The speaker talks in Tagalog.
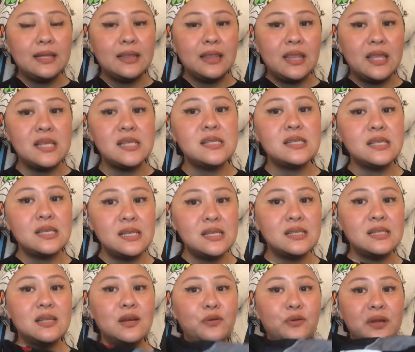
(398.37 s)
this is
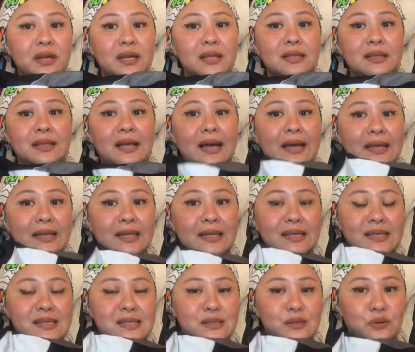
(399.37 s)
the real
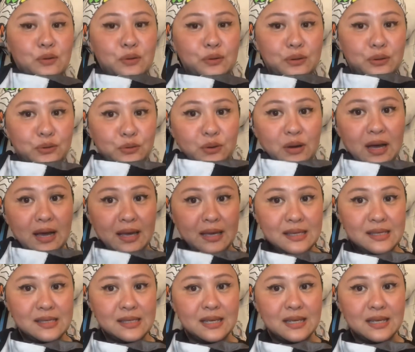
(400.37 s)
Dainese you guys.